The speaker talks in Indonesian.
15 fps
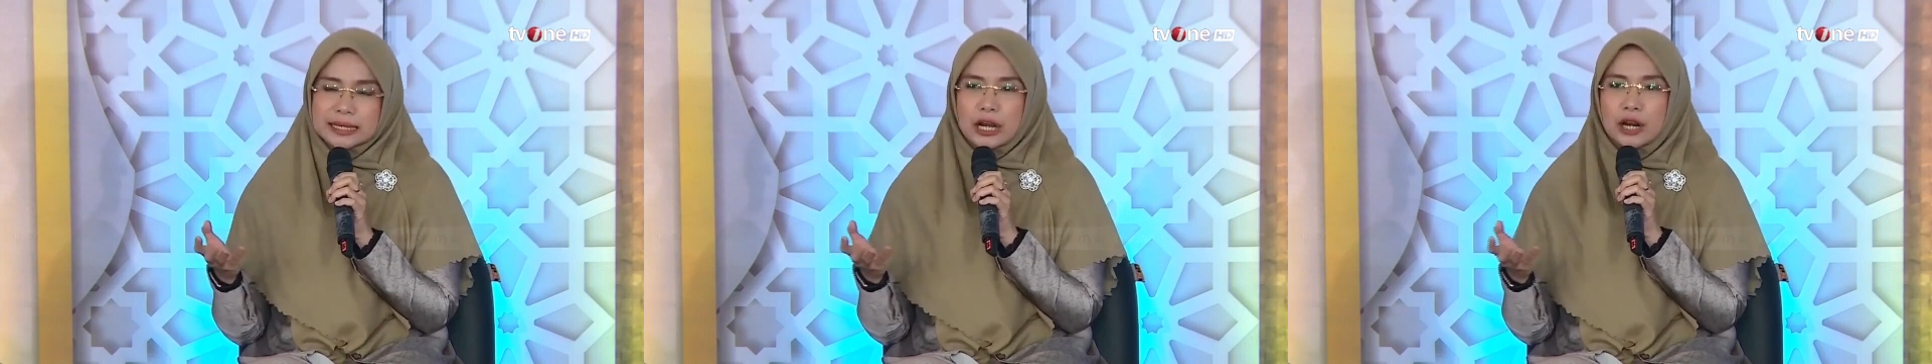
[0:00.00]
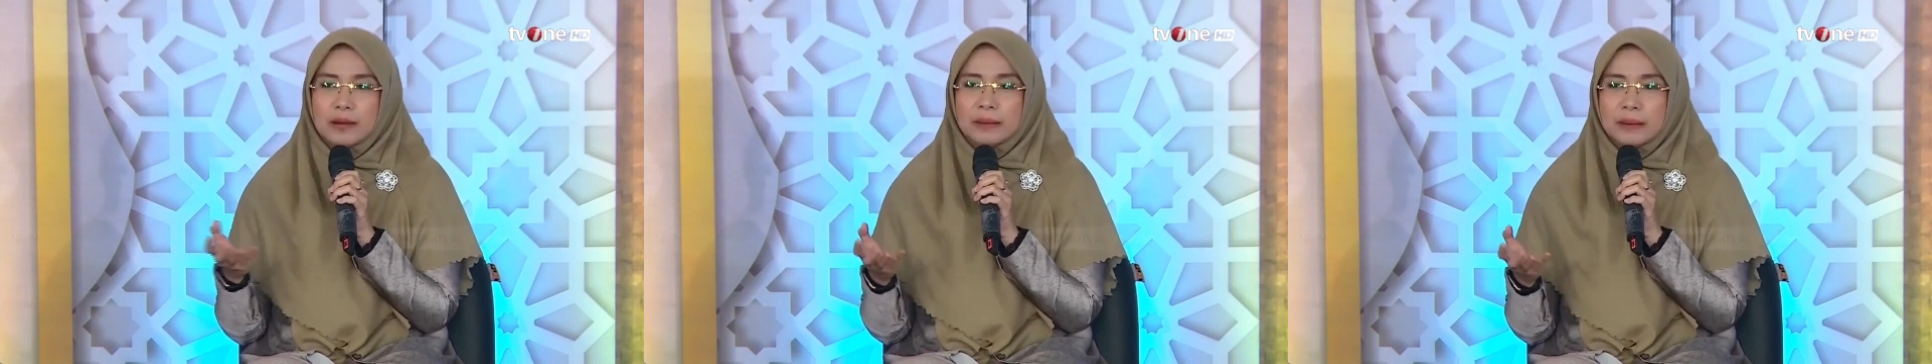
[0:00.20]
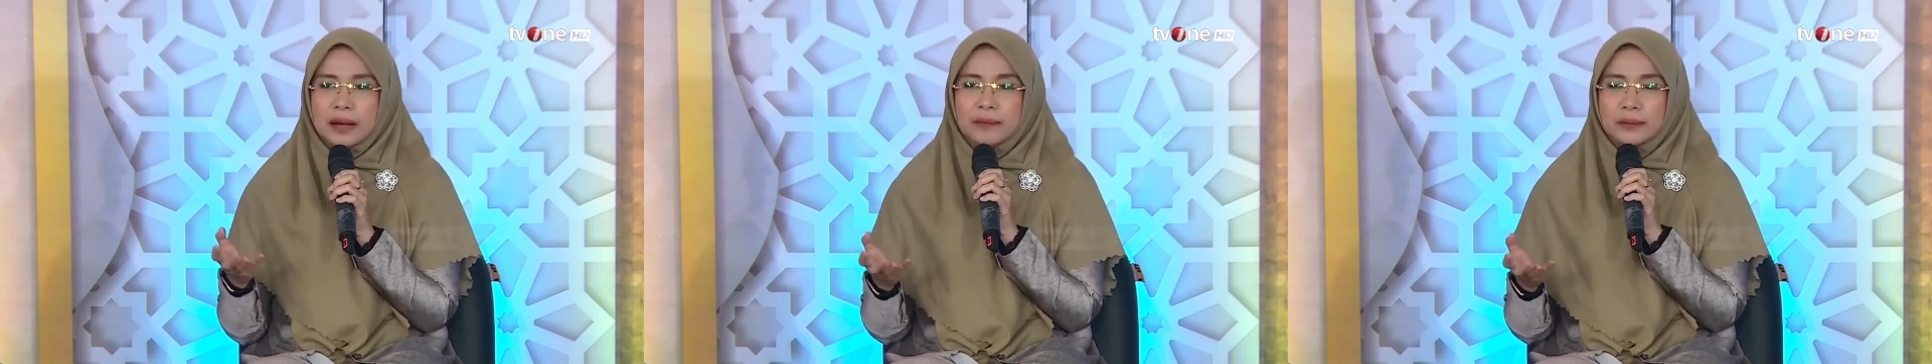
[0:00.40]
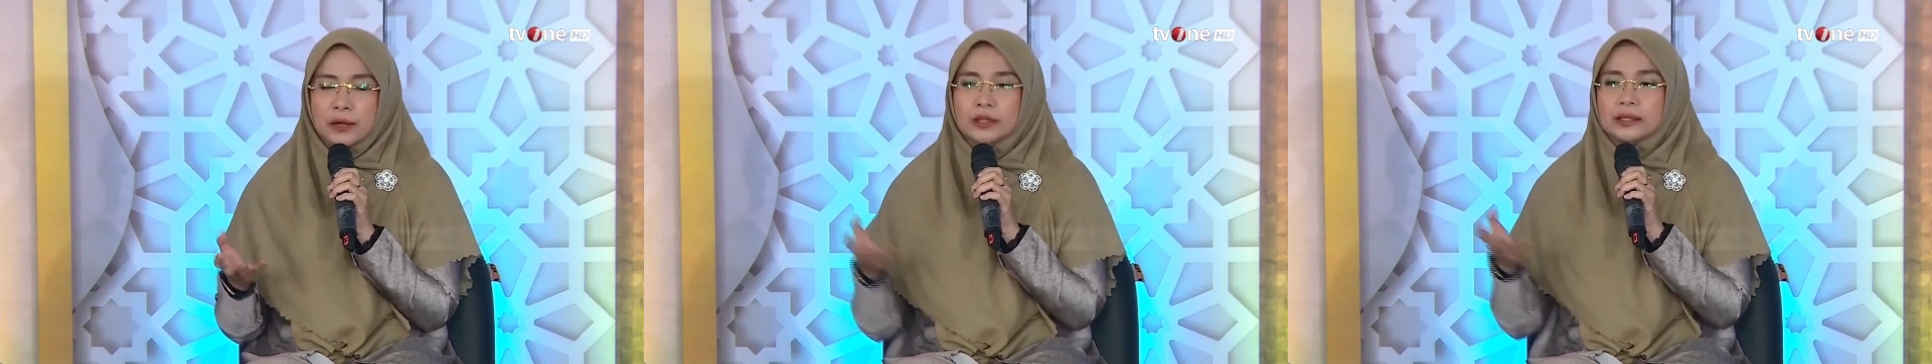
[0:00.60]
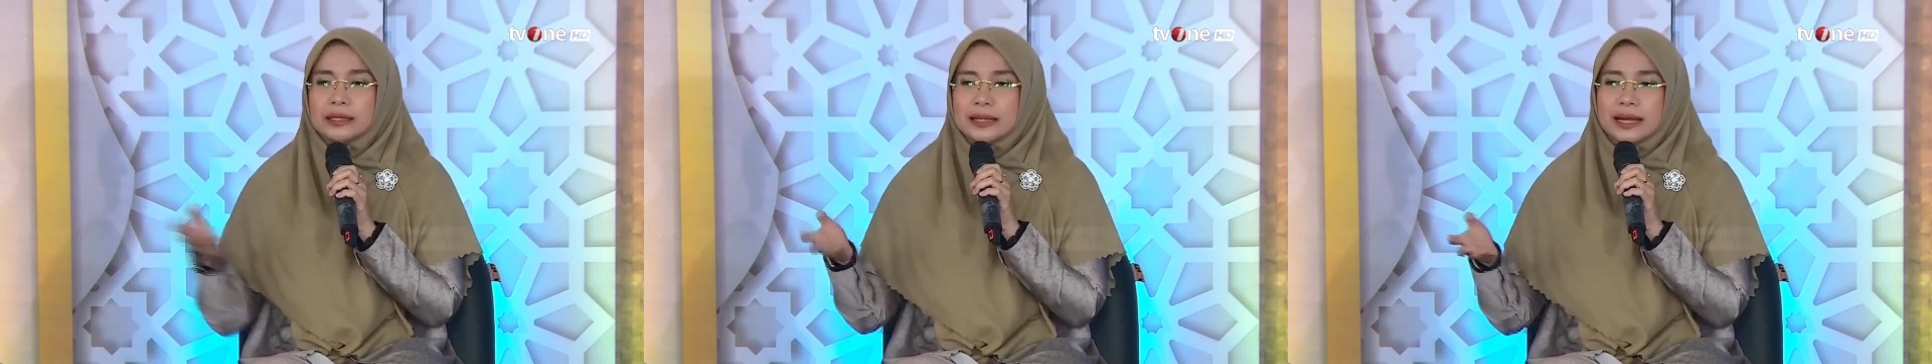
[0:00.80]
Kalau memang
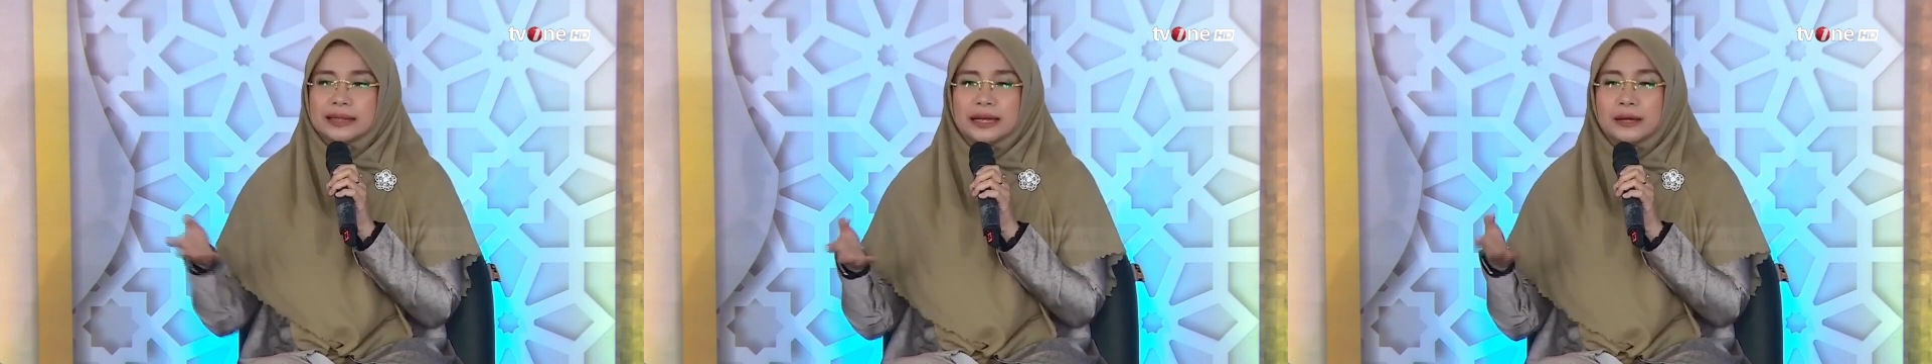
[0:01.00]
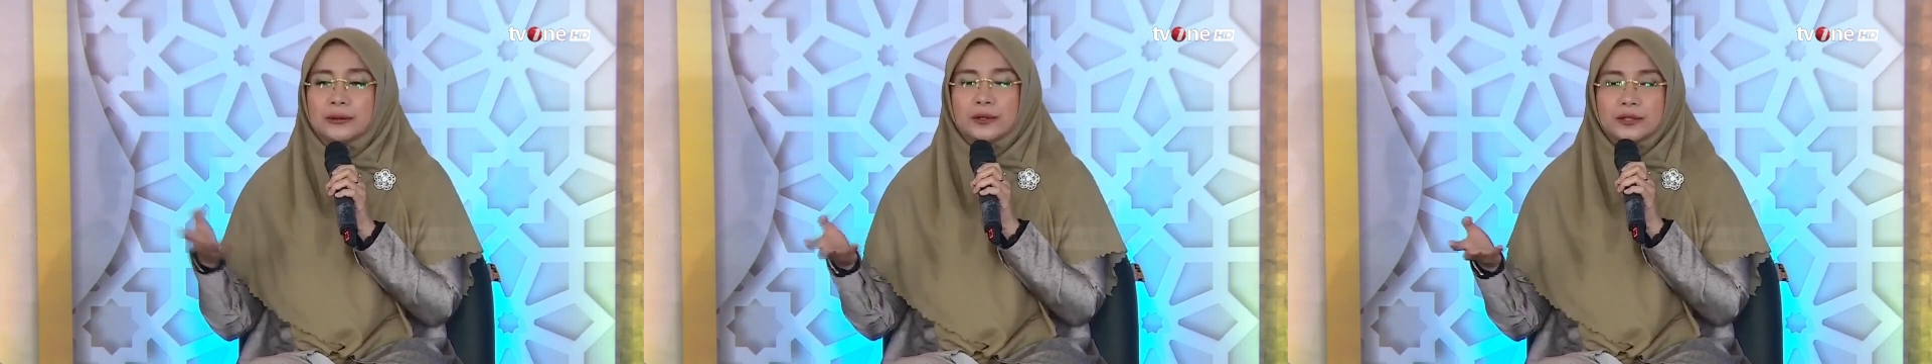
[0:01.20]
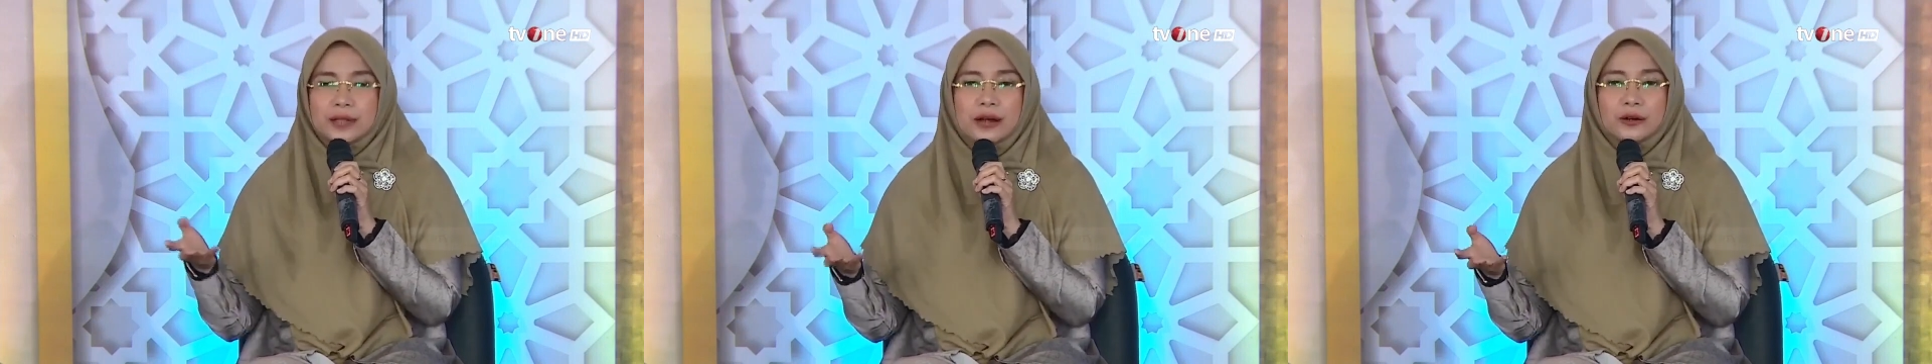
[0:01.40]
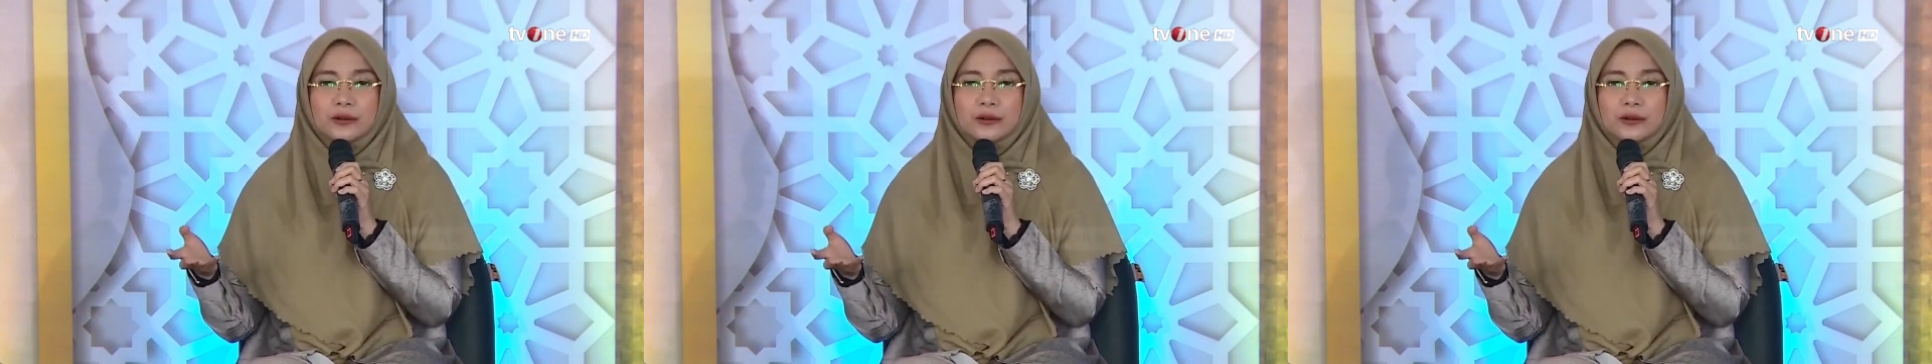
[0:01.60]
oh ternyata urusan